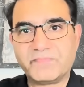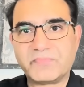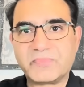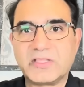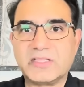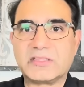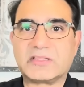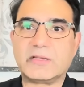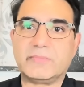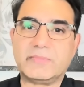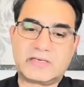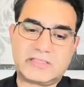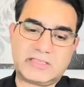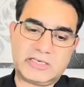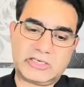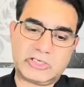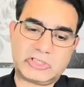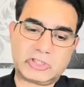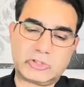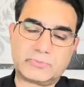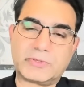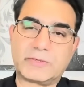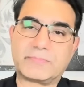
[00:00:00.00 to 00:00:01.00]
जितने मर्जी
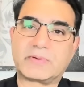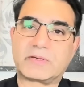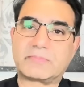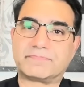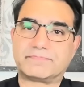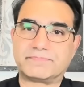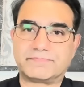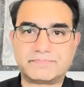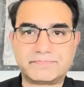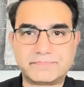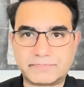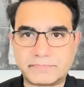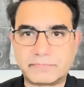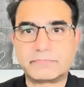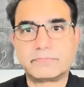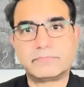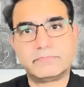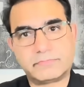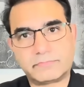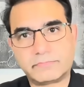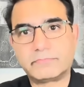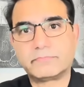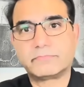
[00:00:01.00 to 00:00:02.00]
टिश्यू पेपर
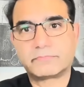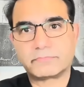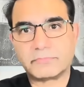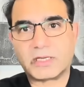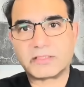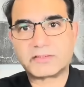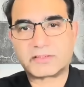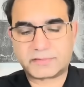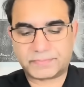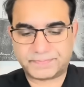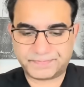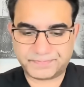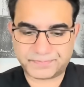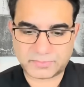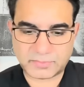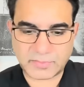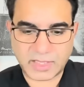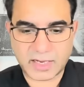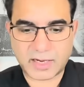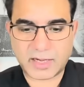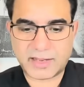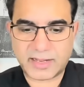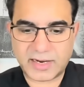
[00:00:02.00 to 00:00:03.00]
बस
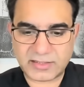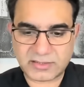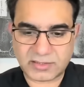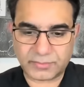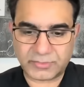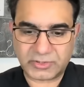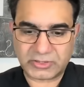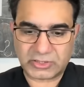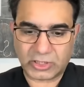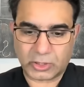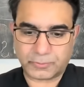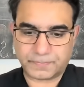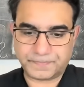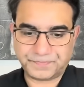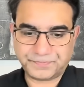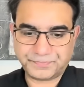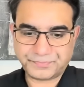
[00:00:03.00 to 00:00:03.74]
अगली गल समझ जाओ